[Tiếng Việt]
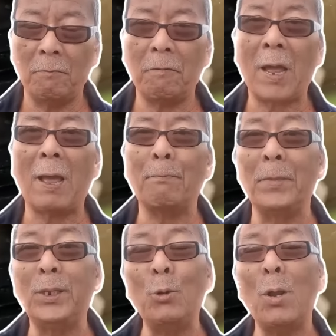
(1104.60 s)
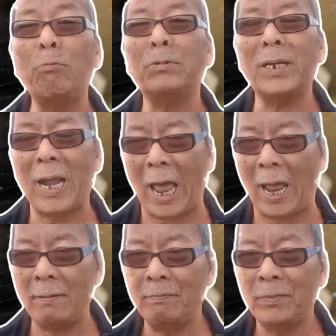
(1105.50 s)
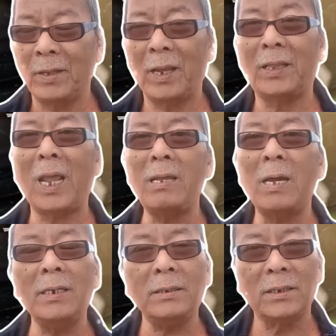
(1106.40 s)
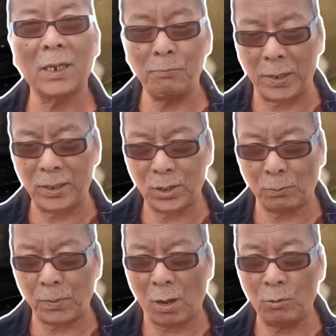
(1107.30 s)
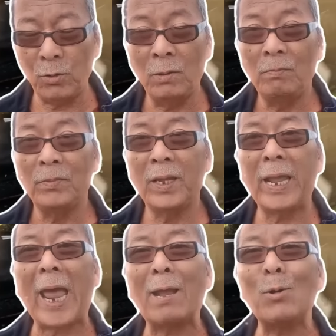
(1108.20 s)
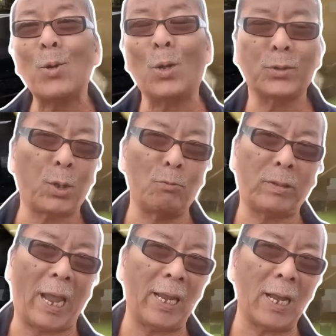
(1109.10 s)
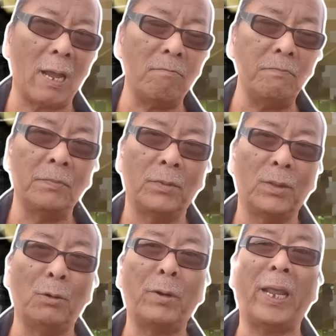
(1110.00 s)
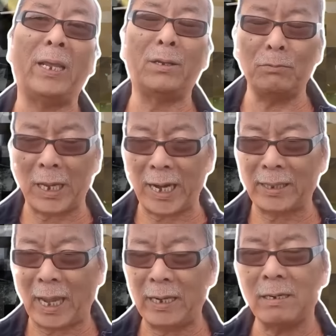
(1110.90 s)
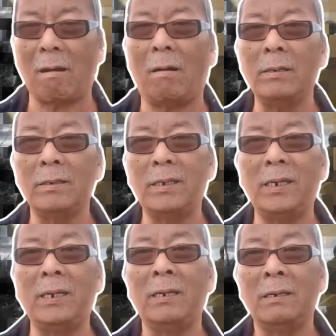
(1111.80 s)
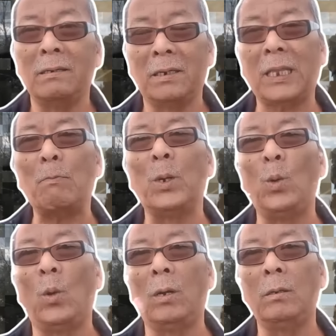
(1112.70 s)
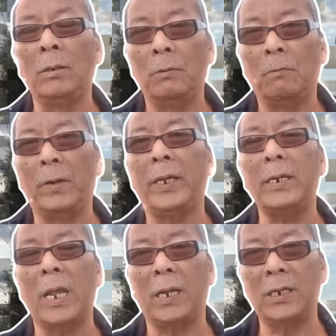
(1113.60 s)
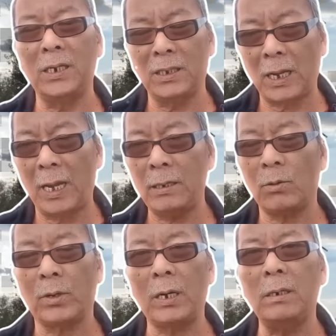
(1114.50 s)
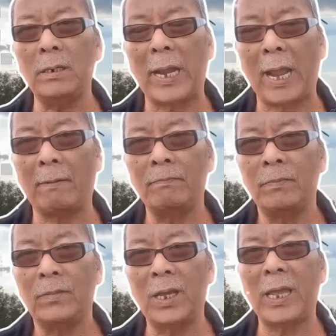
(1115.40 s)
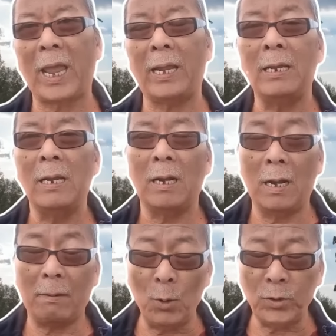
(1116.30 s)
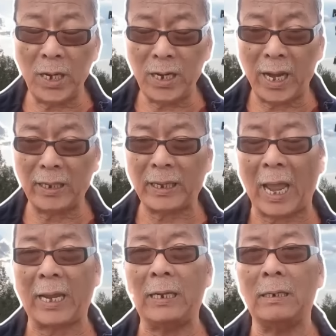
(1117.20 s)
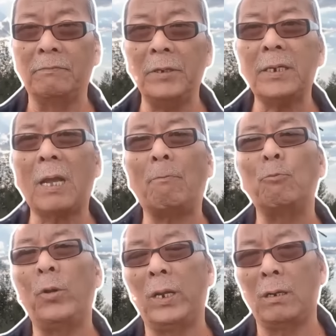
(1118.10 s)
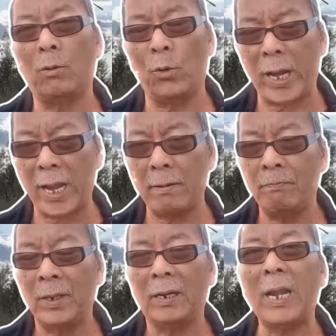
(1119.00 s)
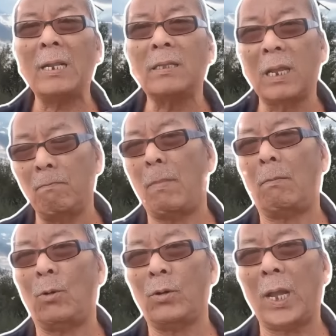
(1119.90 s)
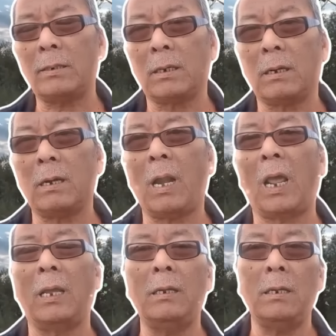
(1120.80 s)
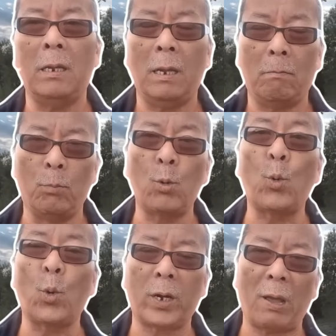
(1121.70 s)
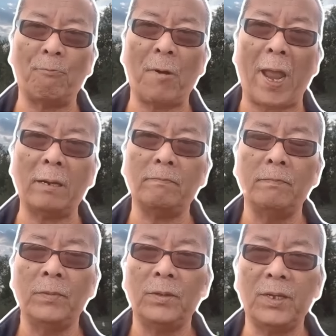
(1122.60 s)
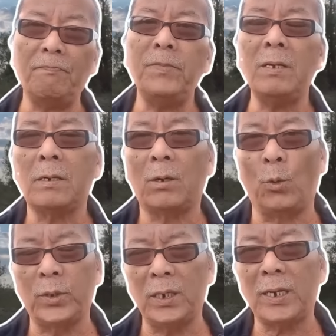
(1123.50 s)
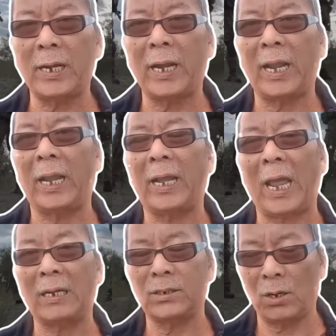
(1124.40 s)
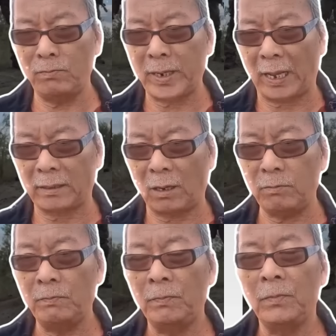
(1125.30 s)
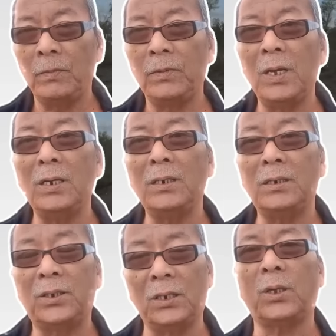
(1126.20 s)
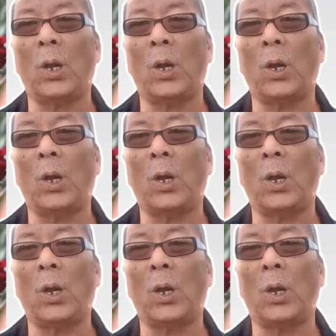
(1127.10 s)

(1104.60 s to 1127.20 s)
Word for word: và bị siêu đốt tất cả thì thế giới sẽ bị sụp đổ thì Nga có còn tồn tại hay không? Điều này chúng ta đang thấy rõ khi người ta bình luận về vấn đề kinh tế của đất nước Nga. Như vậy là Putin hiện tại với cầm quyền của Nga đang tìm bằng mọi cách để một cuộc đàm phán chấm dứt cuộc chiến tranh này càng sớm càng tốt. Nhưng sự